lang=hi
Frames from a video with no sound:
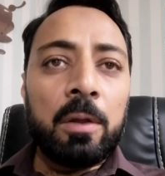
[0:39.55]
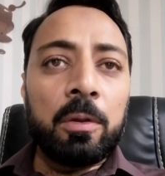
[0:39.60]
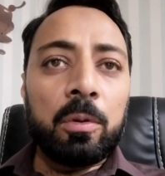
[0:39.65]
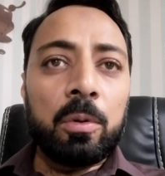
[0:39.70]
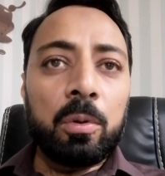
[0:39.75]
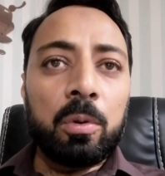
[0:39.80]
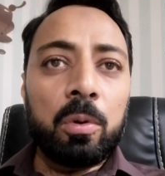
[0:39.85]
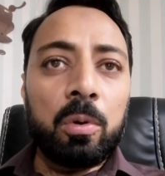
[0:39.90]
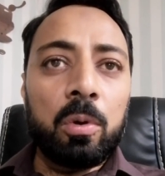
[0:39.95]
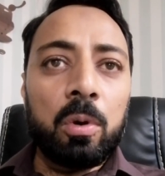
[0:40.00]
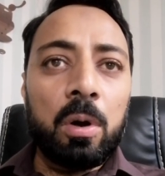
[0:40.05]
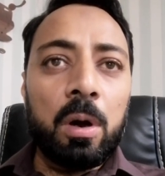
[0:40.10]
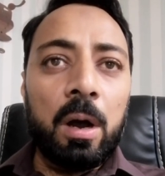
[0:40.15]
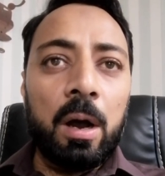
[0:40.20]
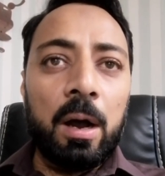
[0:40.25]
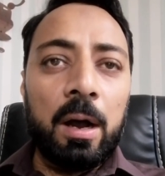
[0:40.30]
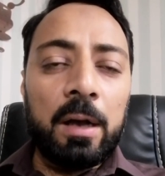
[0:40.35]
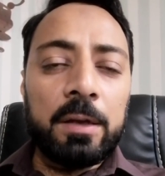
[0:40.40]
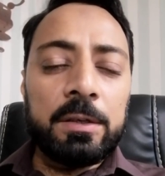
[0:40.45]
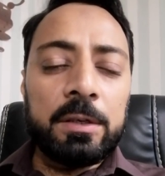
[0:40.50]
तो
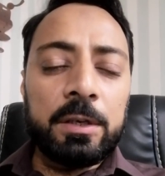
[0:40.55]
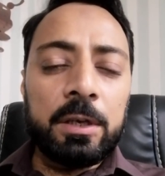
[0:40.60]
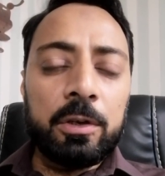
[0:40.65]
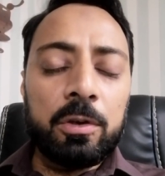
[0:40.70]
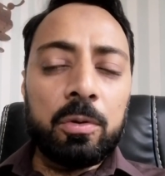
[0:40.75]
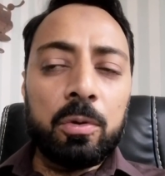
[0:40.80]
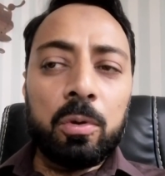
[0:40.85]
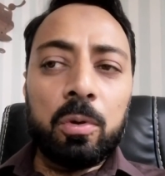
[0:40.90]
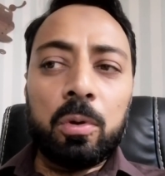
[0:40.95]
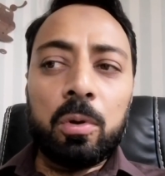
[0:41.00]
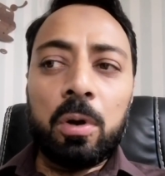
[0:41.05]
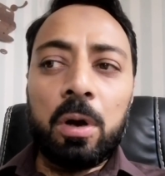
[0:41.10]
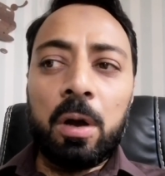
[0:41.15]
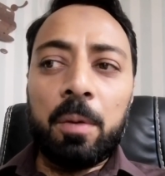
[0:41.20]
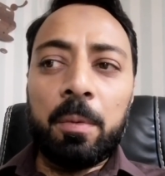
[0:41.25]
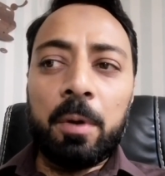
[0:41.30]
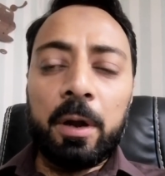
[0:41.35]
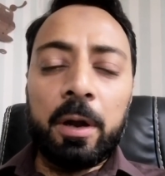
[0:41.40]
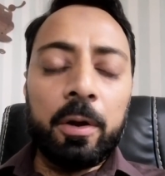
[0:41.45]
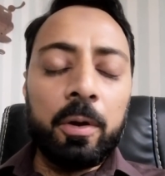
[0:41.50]
आज के जो
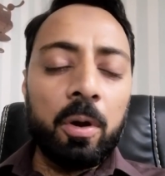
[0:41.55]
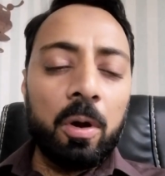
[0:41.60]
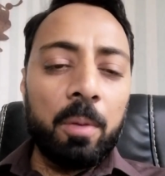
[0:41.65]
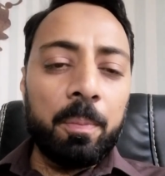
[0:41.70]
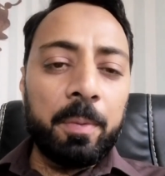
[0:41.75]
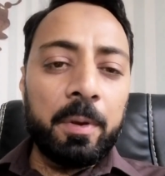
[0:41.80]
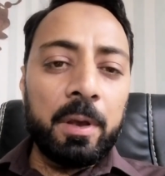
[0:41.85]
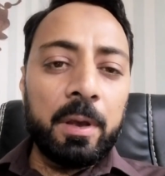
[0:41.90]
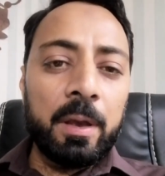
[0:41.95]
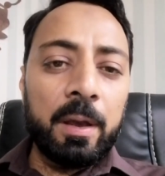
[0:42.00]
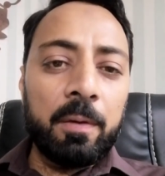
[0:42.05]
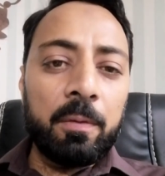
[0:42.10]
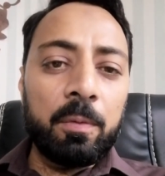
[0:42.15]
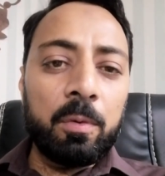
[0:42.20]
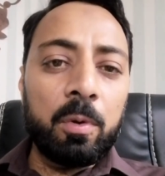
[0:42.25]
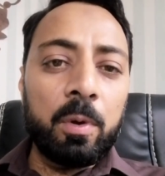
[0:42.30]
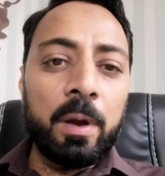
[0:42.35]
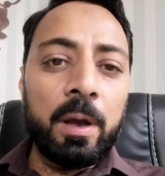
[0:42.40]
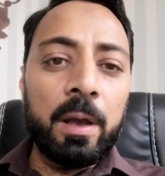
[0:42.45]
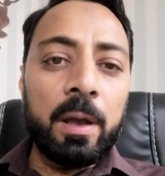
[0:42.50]
हमारा टॉपिक है
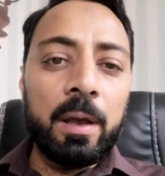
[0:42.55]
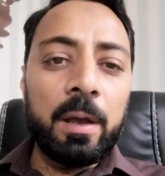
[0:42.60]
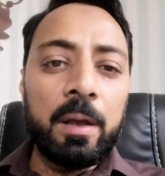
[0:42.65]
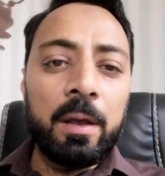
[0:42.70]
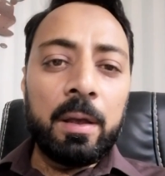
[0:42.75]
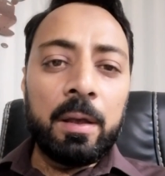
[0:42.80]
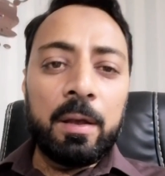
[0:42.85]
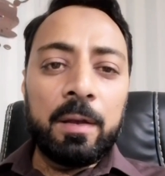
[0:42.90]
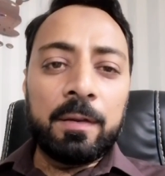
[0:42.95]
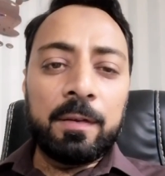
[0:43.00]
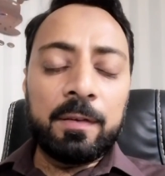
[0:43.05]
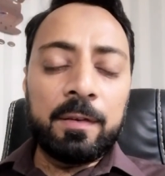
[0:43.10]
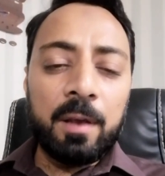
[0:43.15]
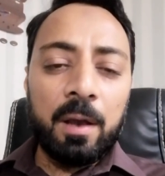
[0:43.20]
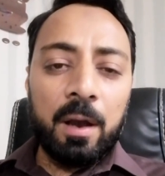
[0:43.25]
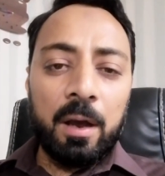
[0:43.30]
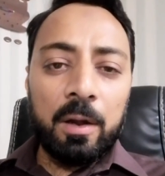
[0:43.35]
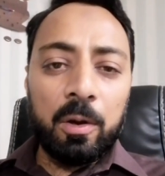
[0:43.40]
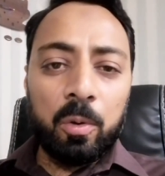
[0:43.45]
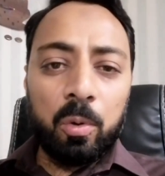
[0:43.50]
वो है
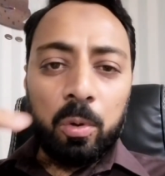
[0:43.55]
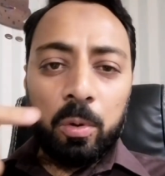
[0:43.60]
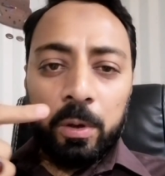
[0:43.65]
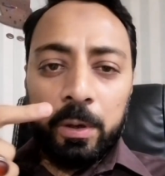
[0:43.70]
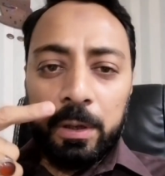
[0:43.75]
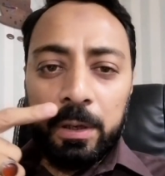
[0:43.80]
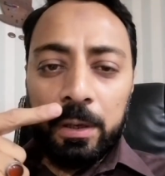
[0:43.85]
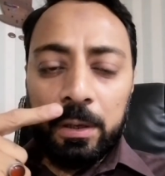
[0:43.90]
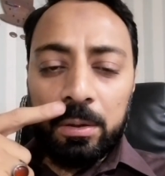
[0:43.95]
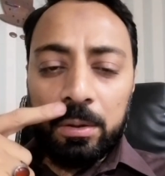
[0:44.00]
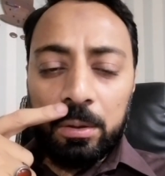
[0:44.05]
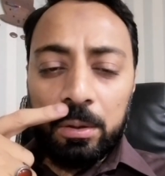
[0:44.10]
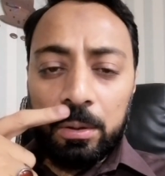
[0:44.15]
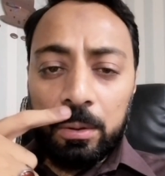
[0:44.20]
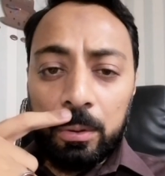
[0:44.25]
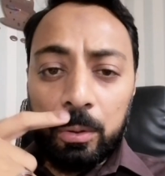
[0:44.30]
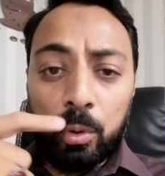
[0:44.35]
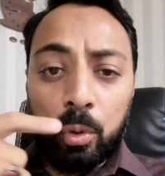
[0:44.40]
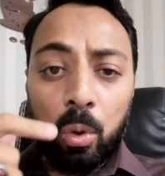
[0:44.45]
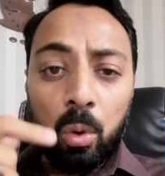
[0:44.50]
सियालकोट की
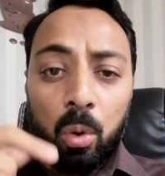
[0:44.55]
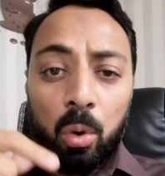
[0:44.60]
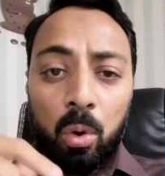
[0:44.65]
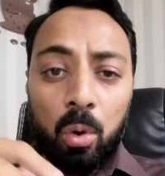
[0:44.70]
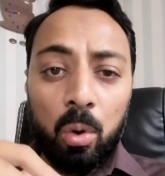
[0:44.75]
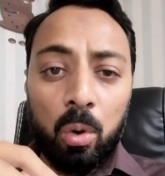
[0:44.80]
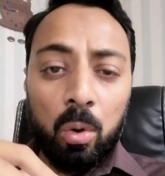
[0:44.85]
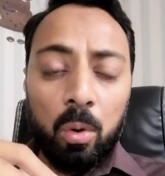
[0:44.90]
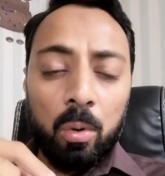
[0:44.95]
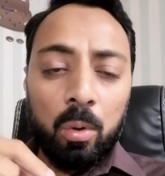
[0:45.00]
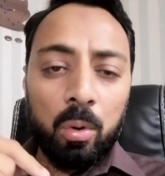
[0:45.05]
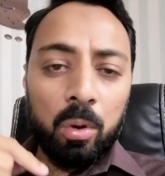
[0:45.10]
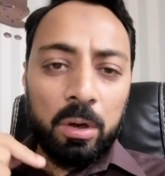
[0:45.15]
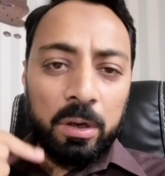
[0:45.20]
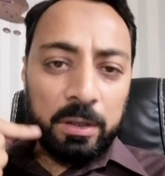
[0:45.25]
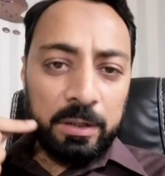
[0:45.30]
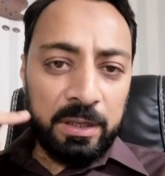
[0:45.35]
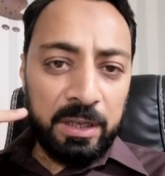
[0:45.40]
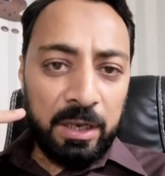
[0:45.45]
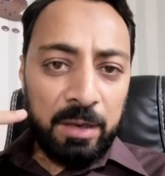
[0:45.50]
दो
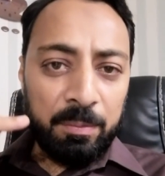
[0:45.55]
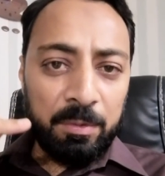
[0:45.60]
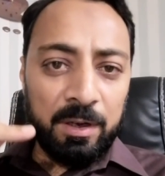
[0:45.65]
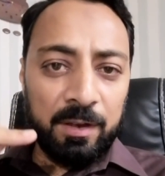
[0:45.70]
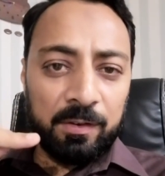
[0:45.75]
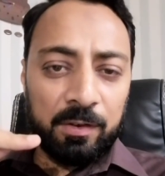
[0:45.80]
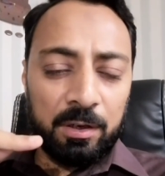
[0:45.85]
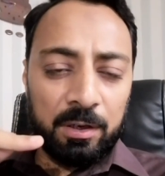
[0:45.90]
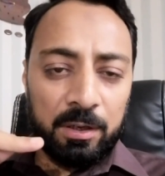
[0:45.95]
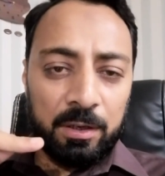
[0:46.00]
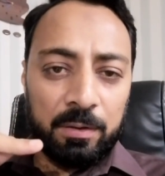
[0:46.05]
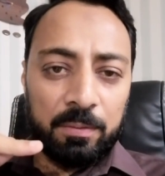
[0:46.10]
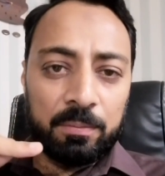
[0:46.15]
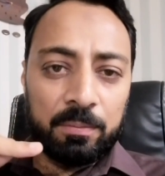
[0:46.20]
कदीम नस्लें